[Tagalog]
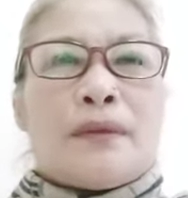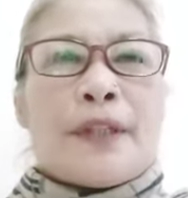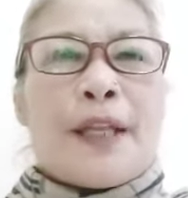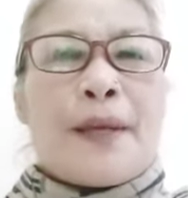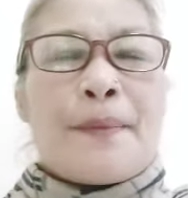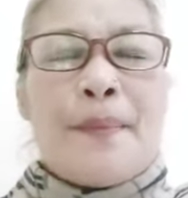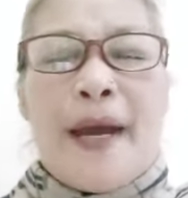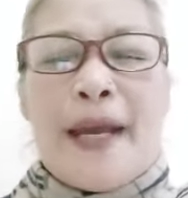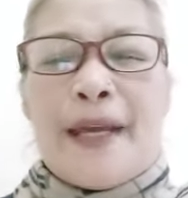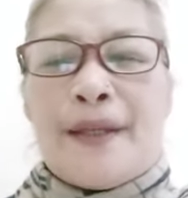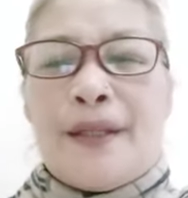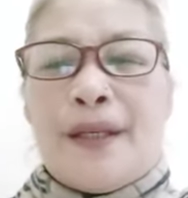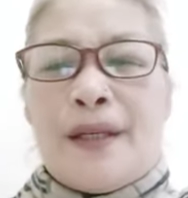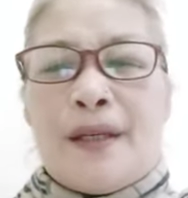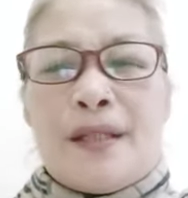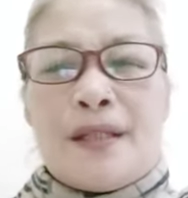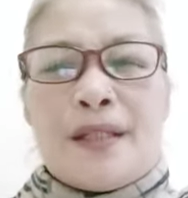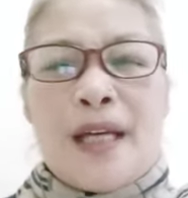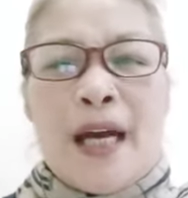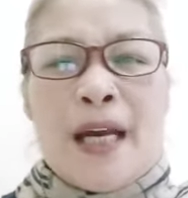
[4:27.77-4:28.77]

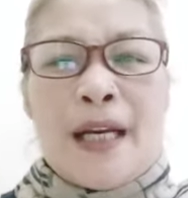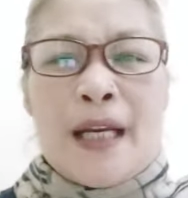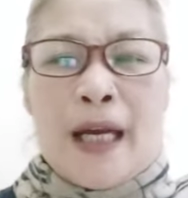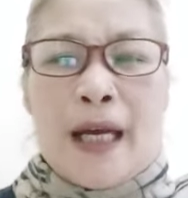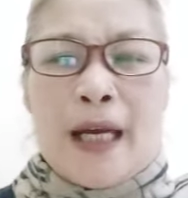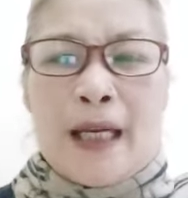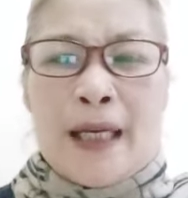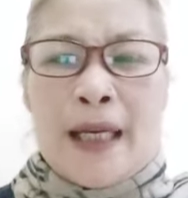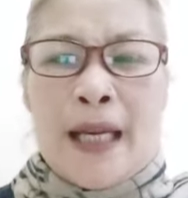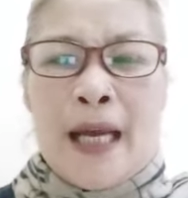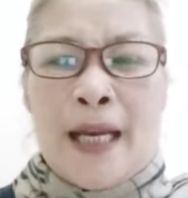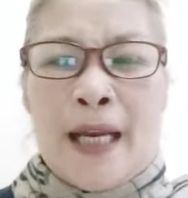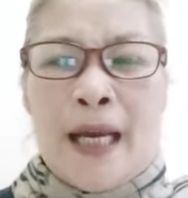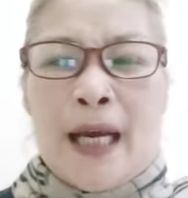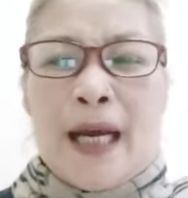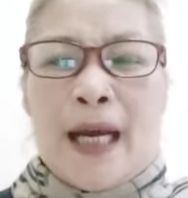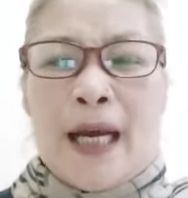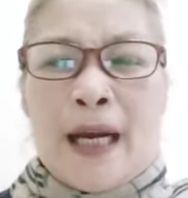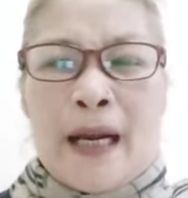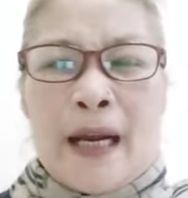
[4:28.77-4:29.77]
divider dyan na, na
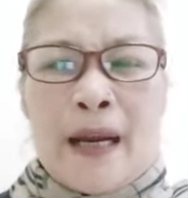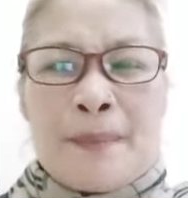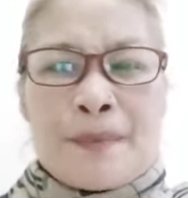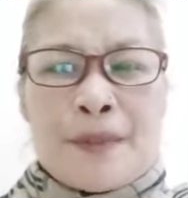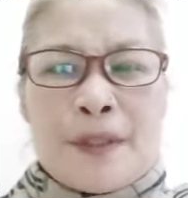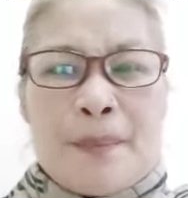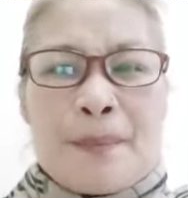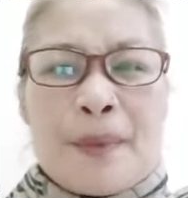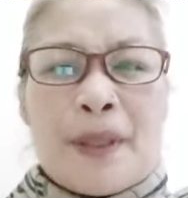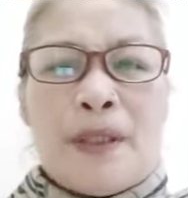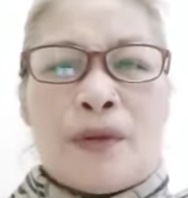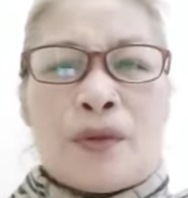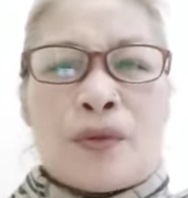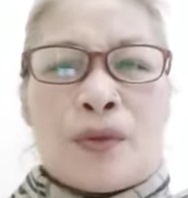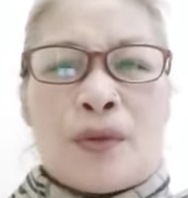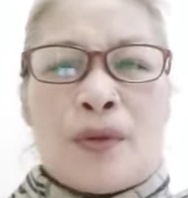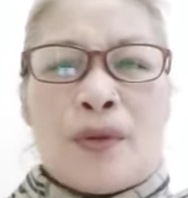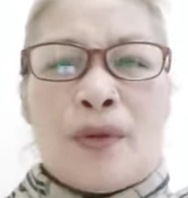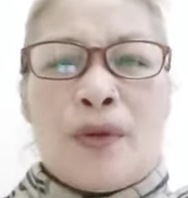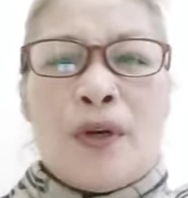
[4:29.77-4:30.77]
nakaharap sa
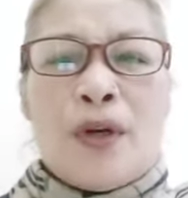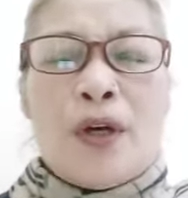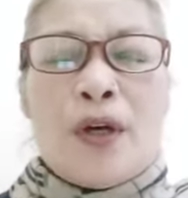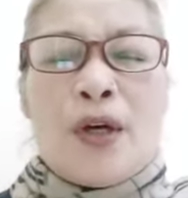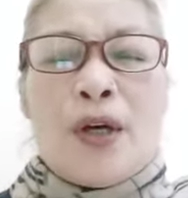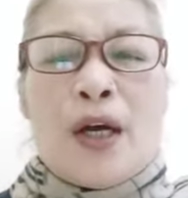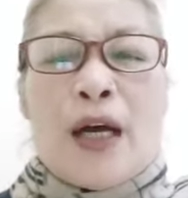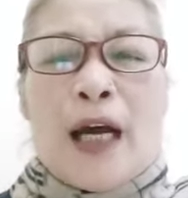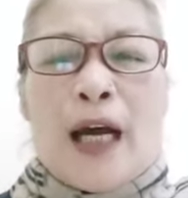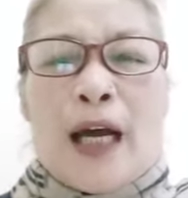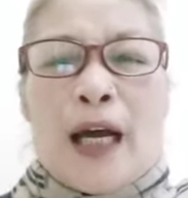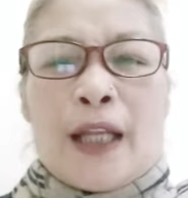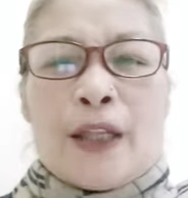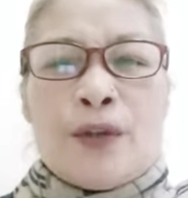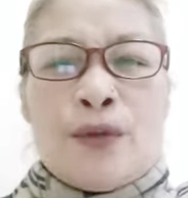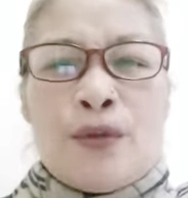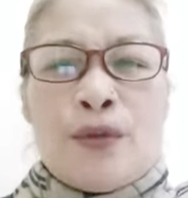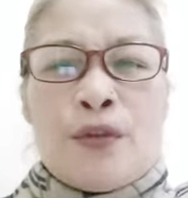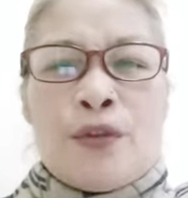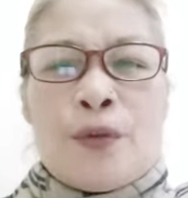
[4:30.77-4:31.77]
pinto, uh,
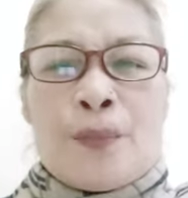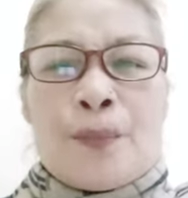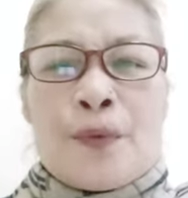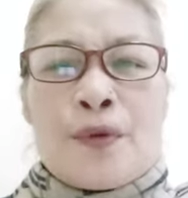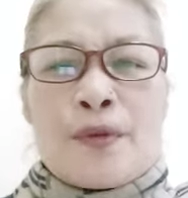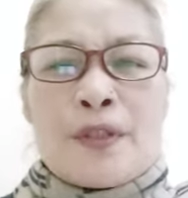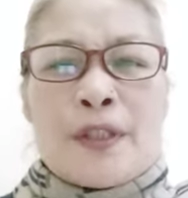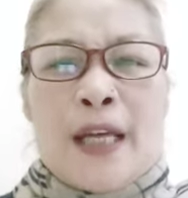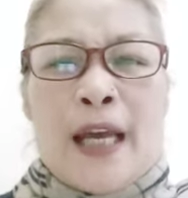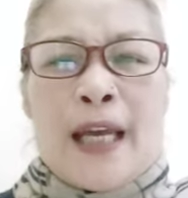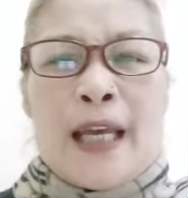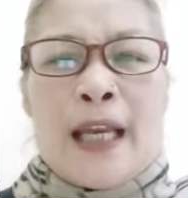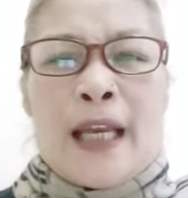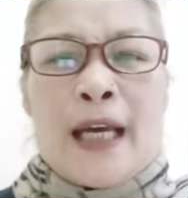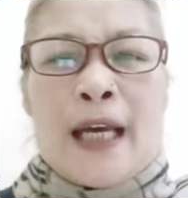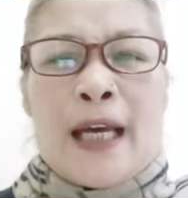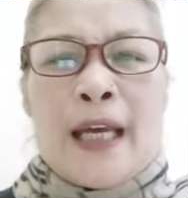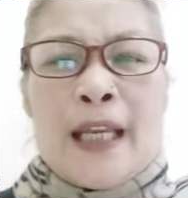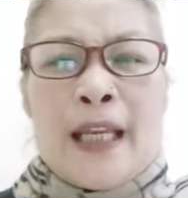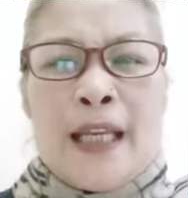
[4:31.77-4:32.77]
doon nyo po siya
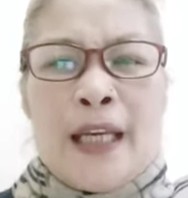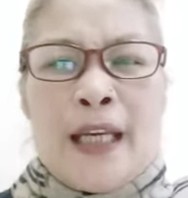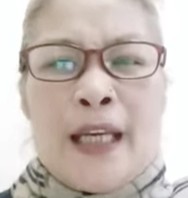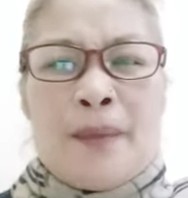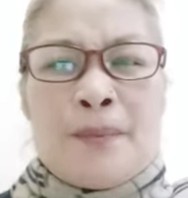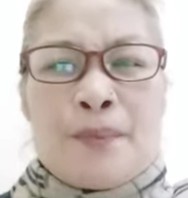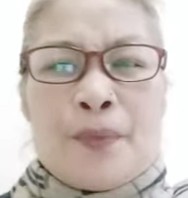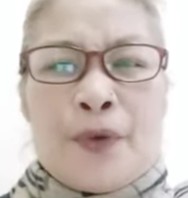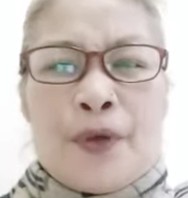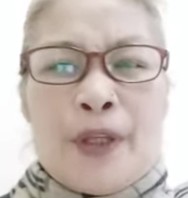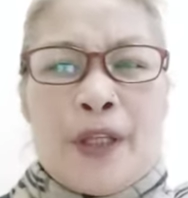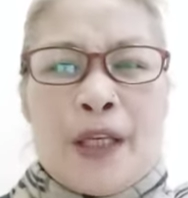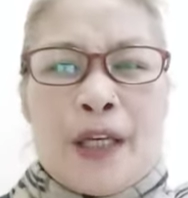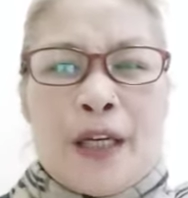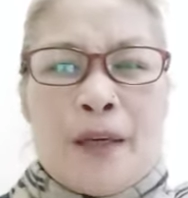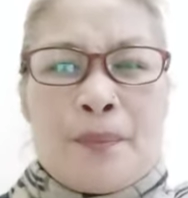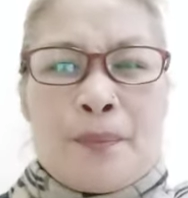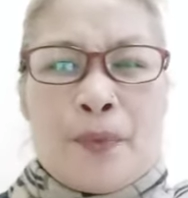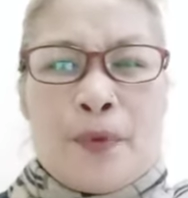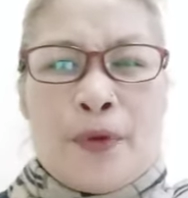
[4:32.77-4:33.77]
ilagay din. Pwede
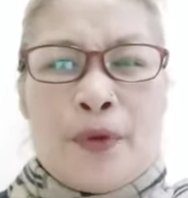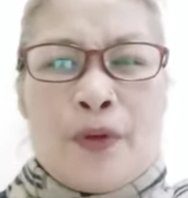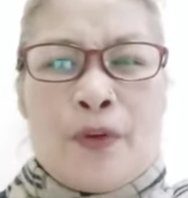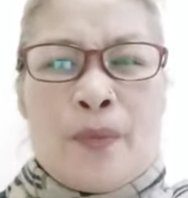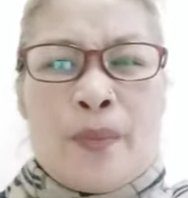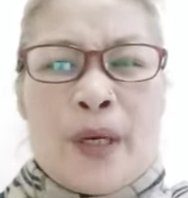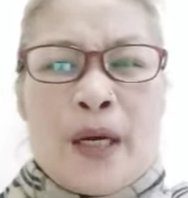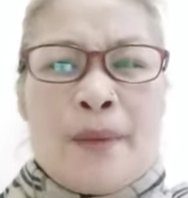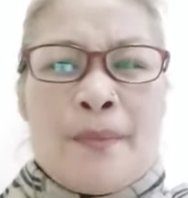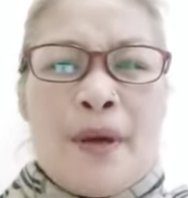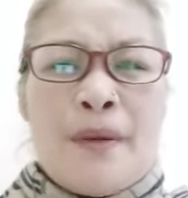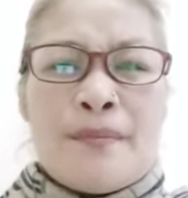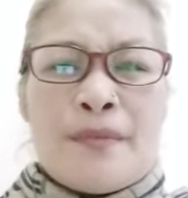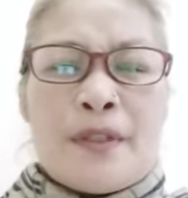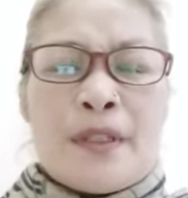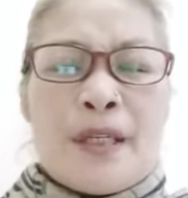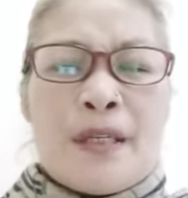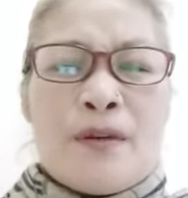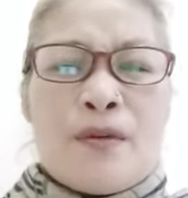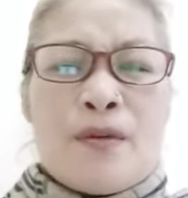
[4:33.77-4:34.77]
rin po yun mga
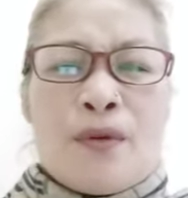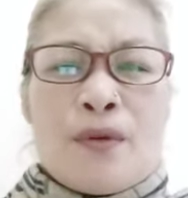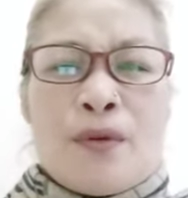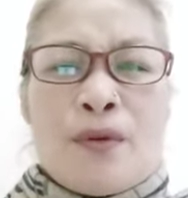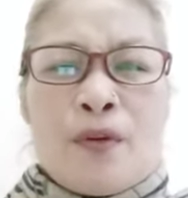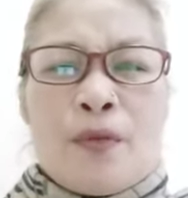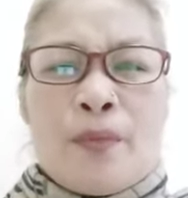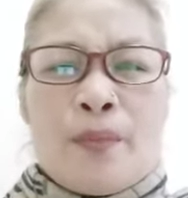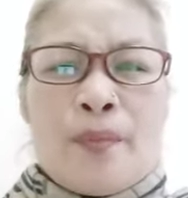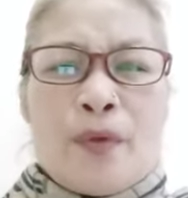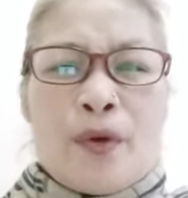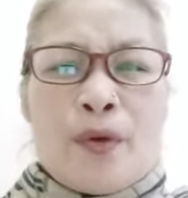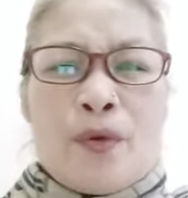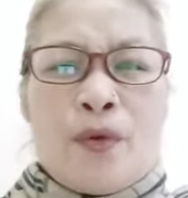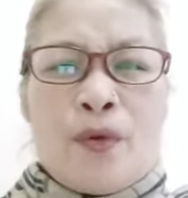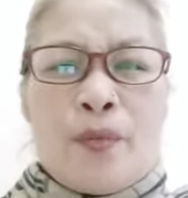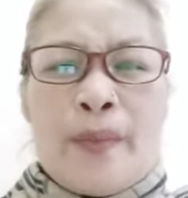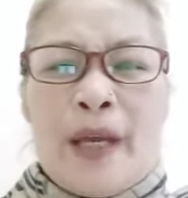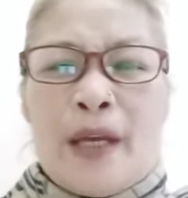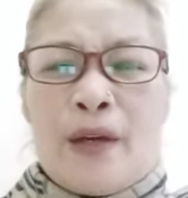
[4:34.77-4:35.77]
mamsi o for,
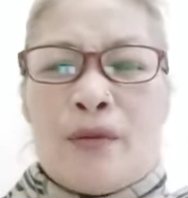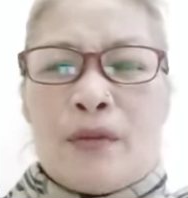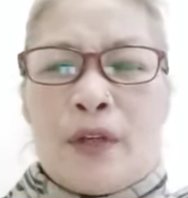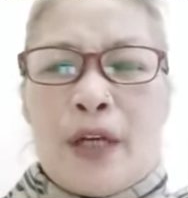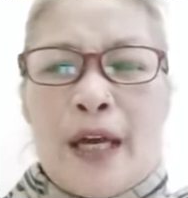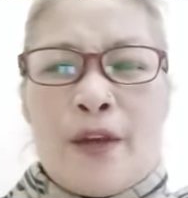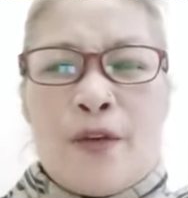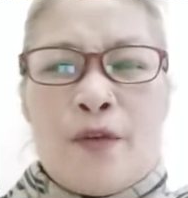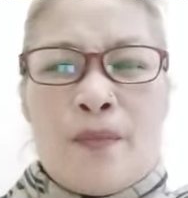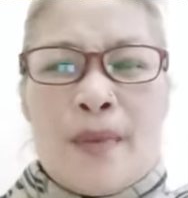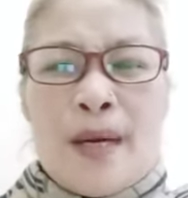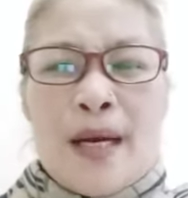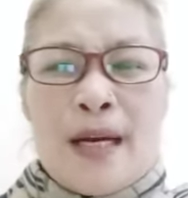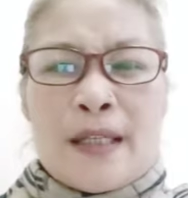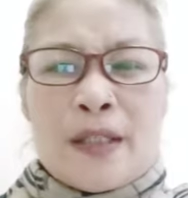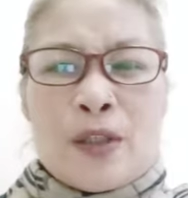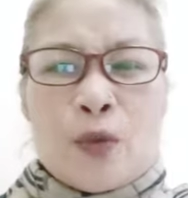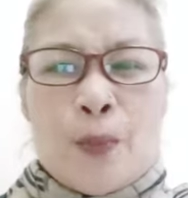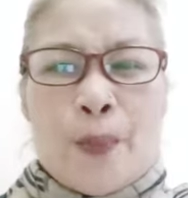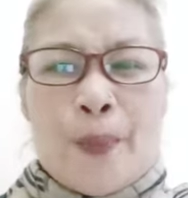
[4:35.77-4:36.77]
kung meron kayong mga
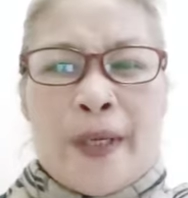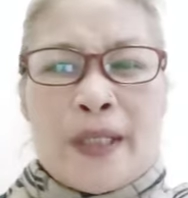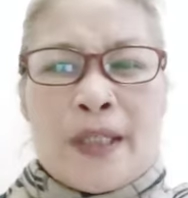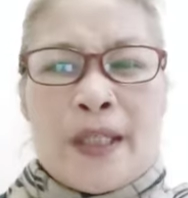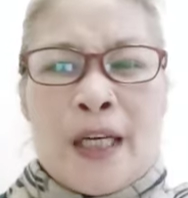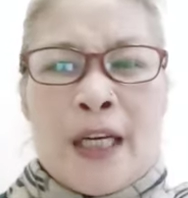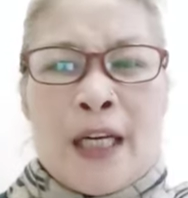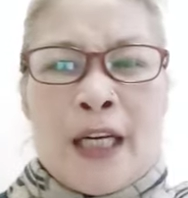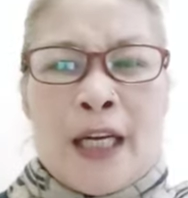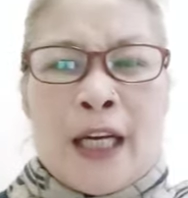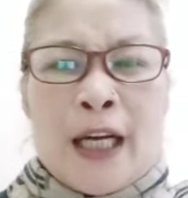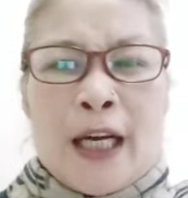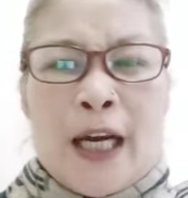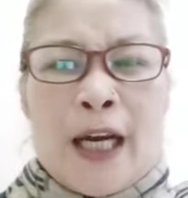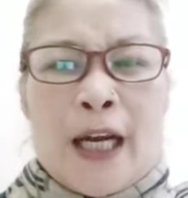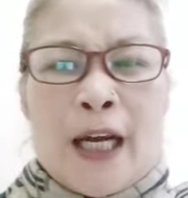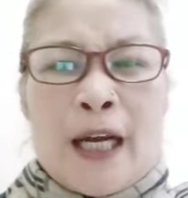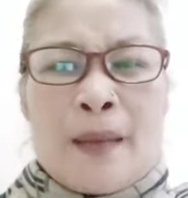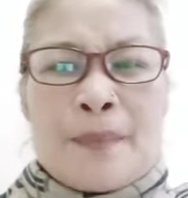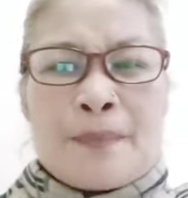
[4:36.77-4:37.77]
sopa dyan na
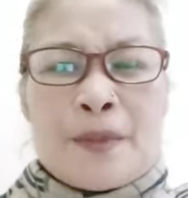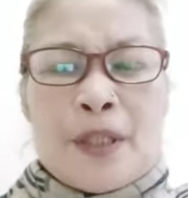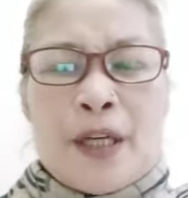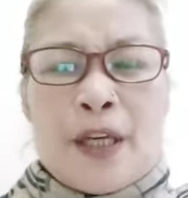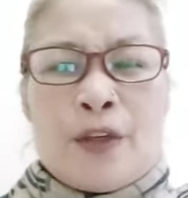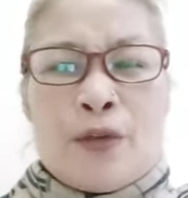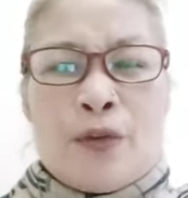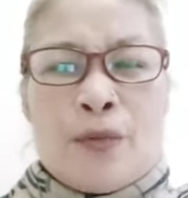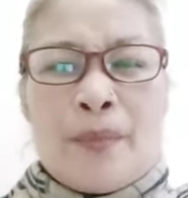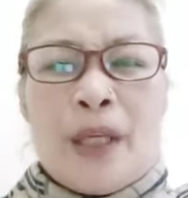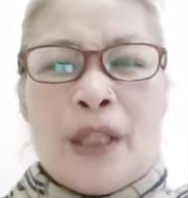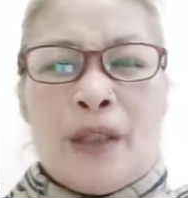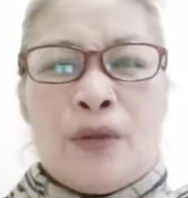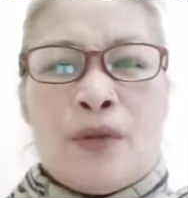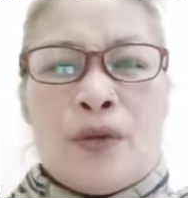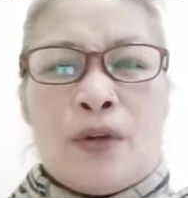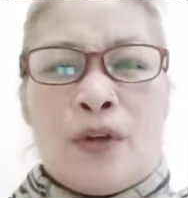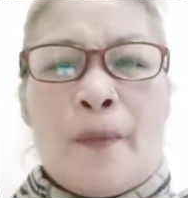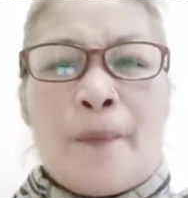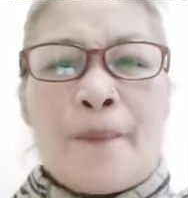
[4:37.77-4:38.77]
nakaharap sa inyong
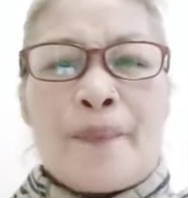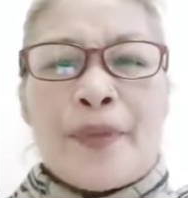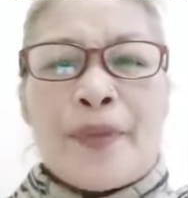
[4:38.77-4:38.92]
mindor,